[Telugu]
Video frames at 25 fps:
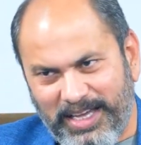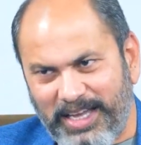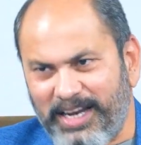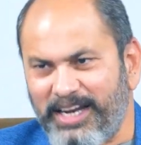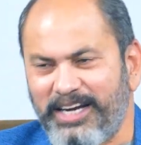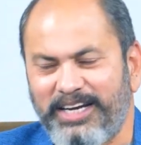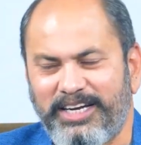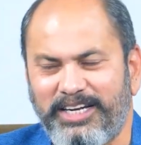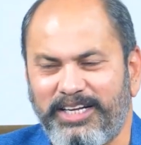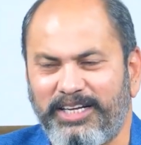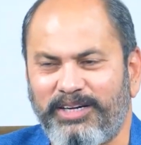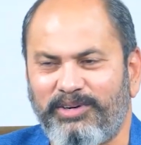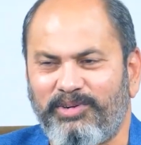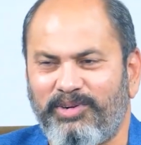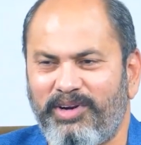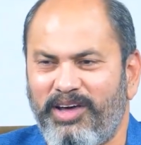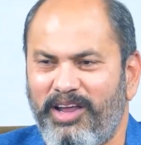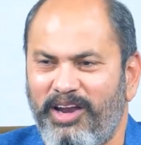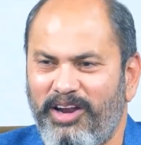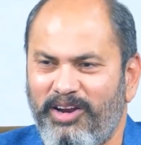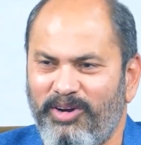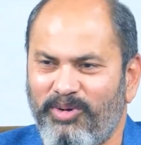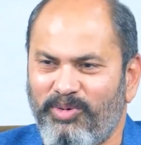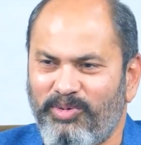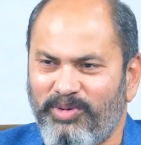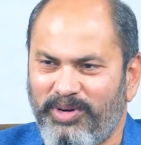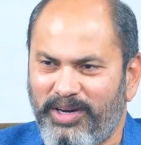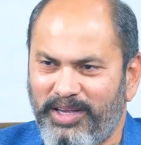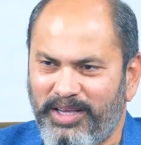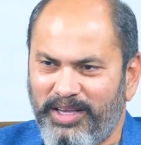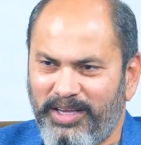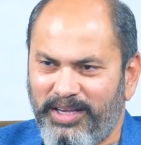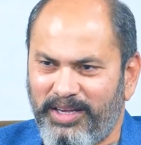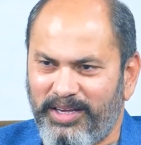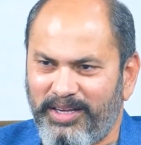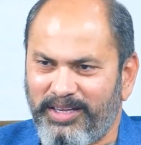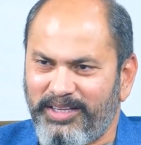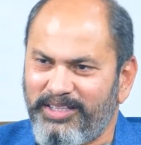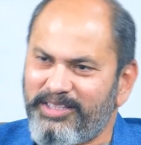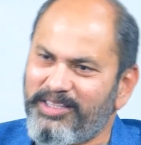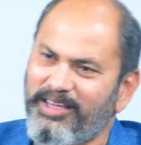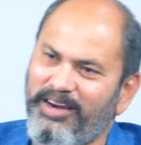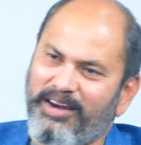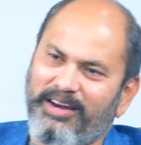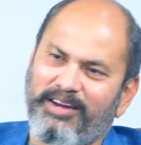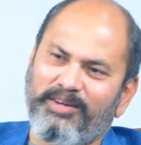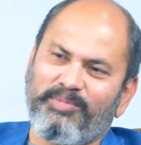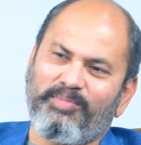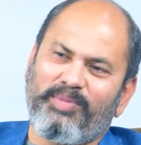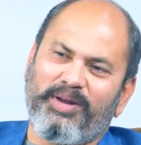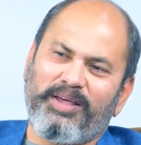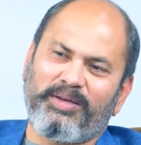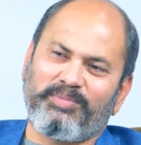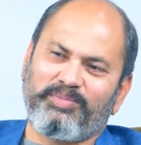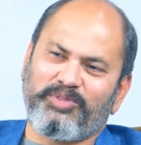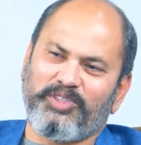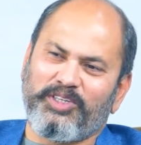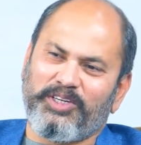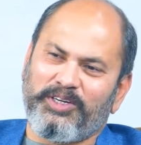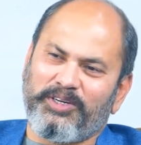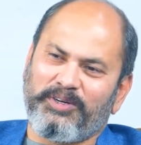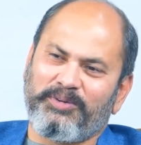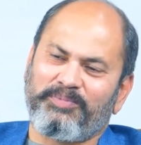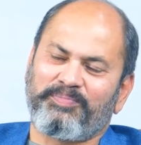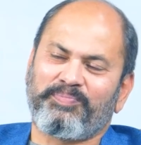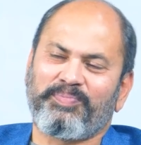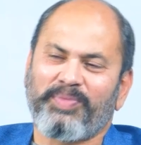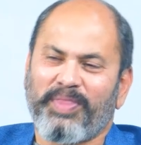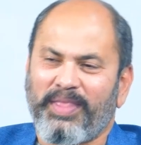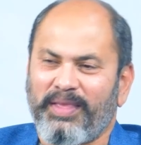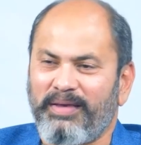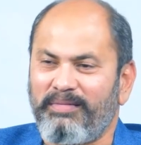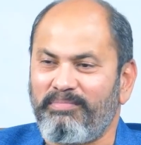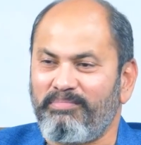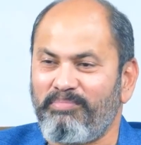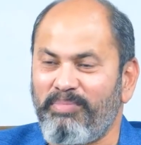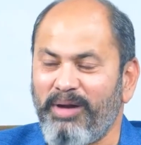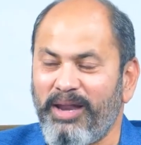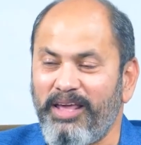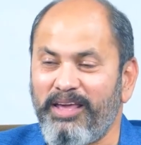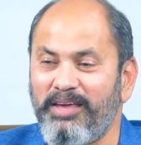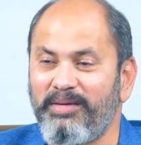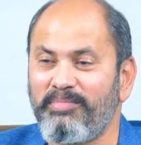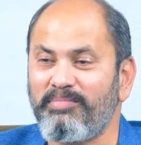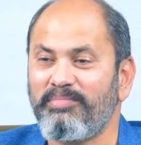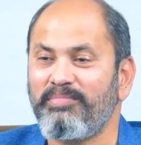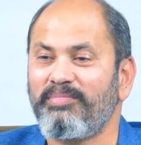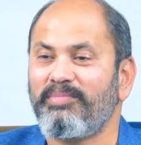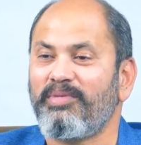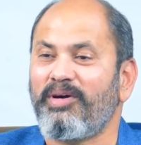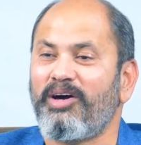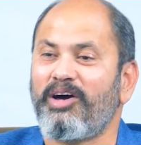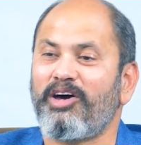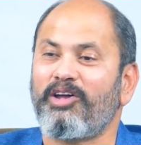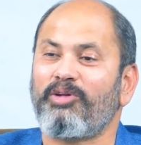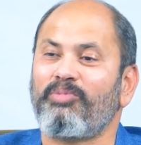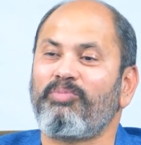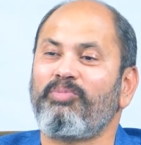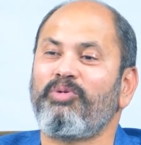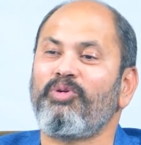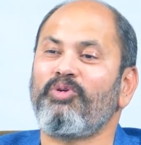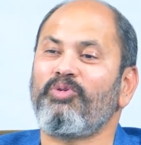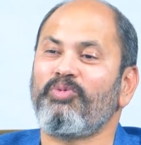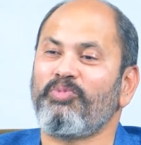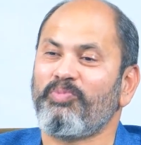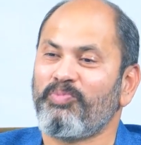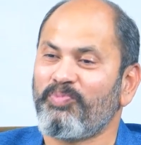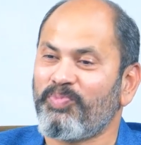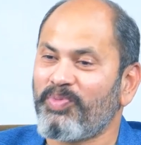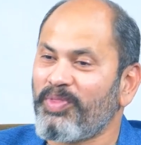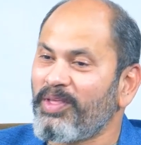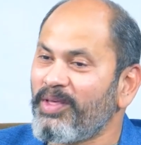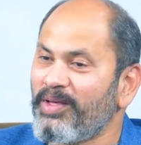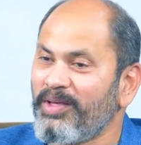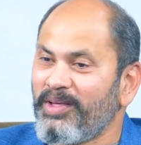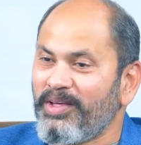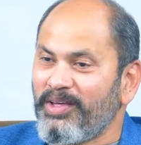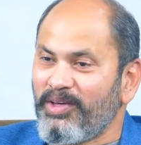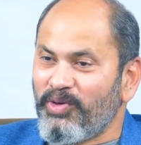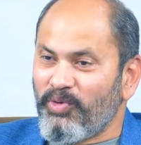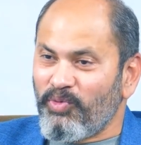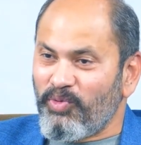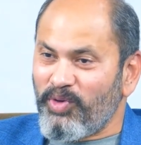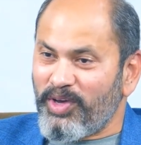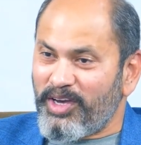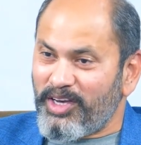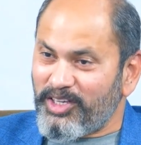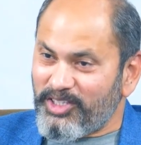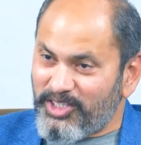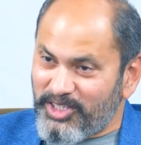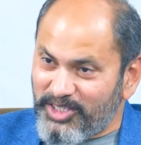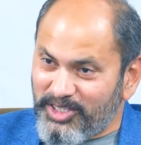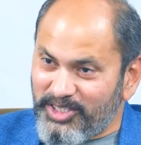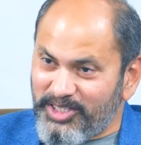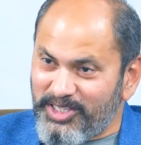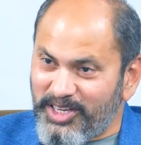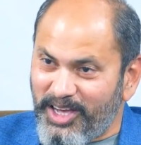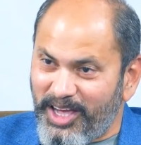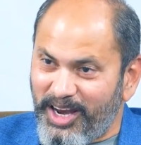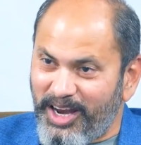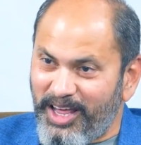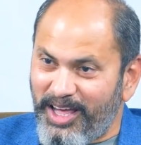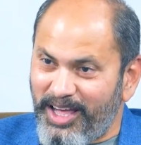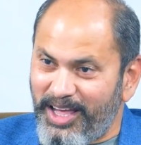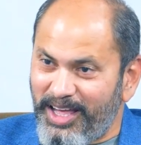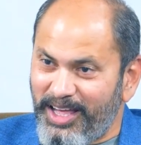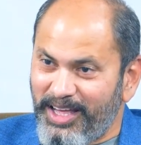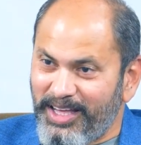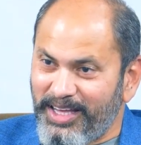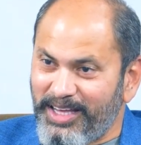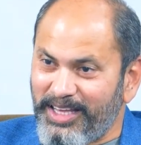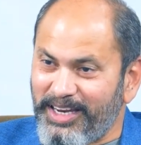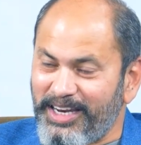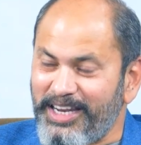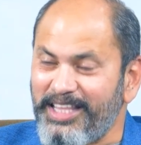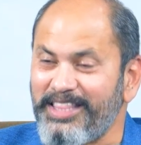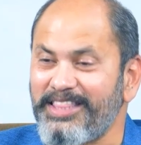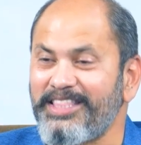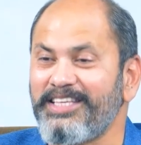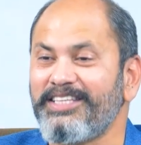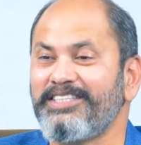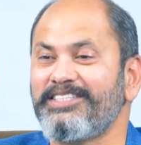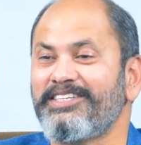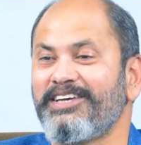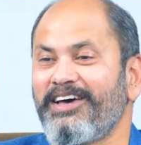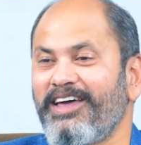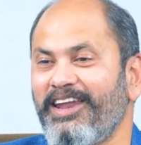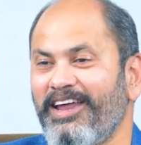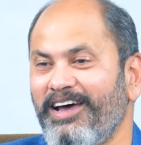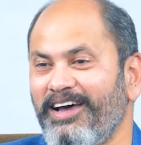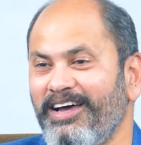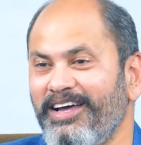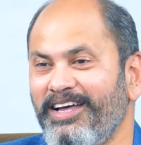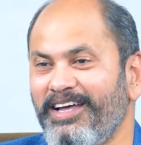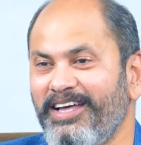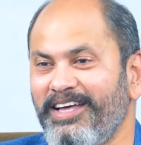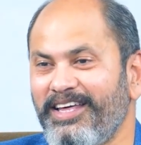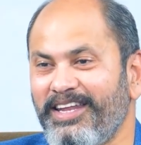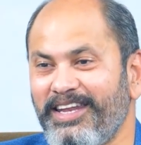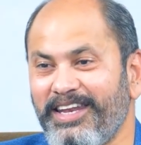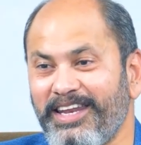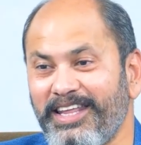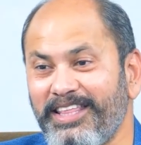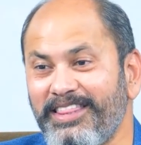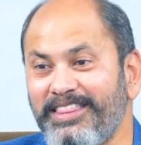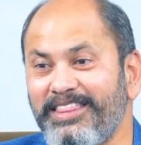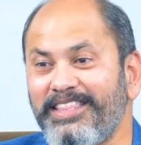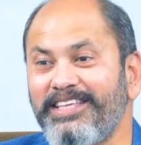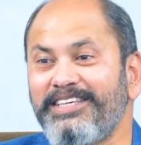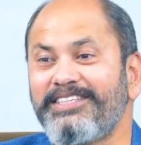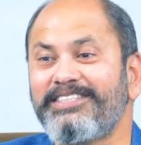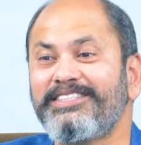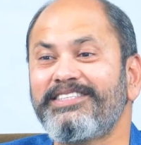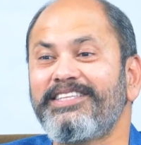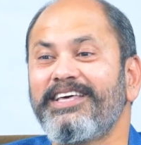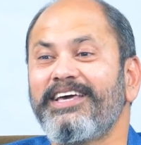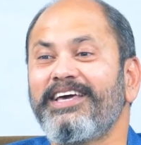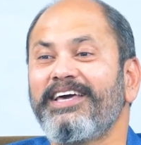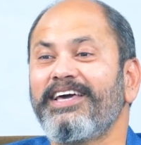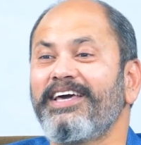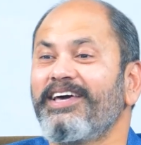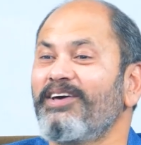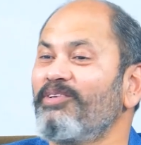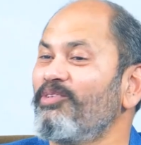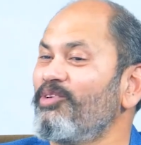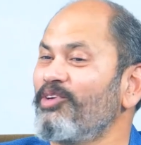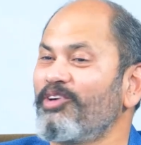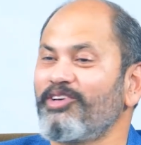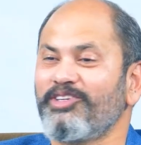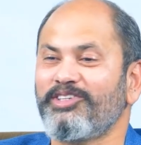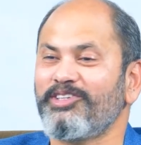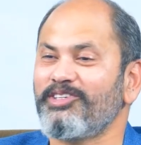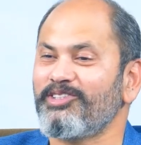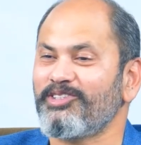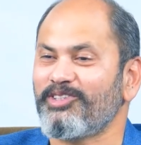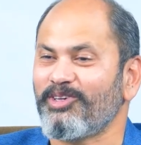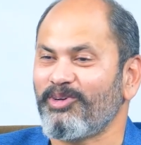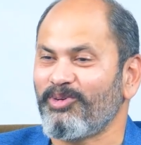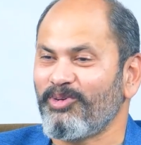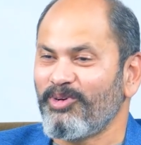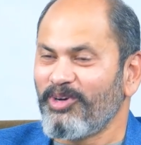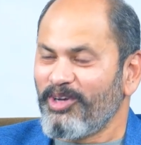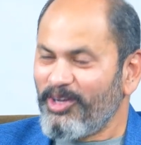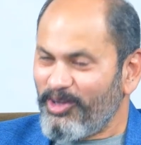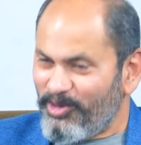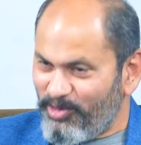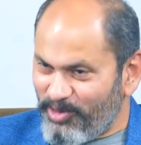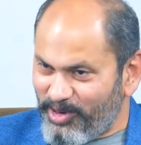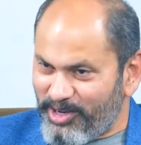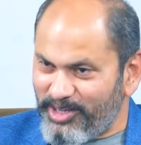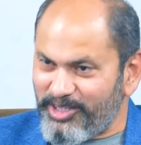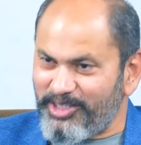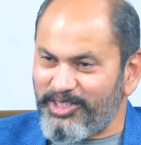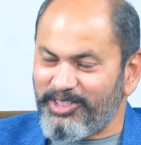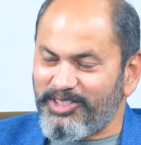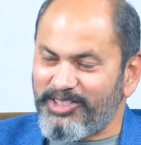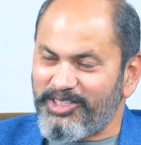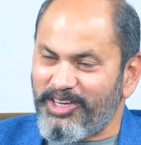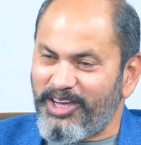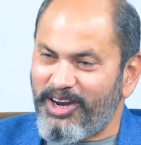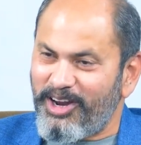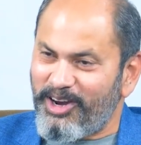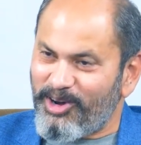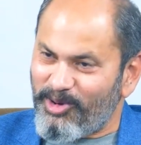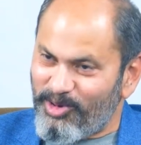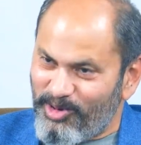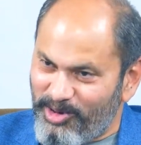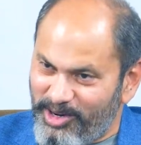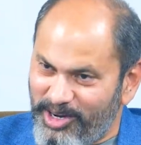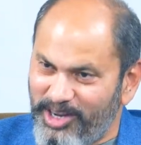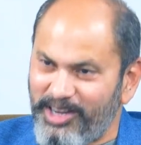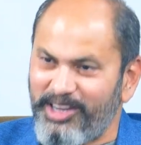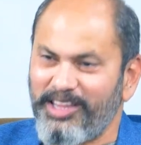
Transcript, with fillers: సైలెంట్గా ఉండాలనుకుంటే ఇతరులను బ్లేమ్ చేయండి బ్లేమ్ ఆర్ బ్లూమ్ వికసించాలా నిందించాలా నిందిస్తే వికసించరు వికసించాలనుకుంటే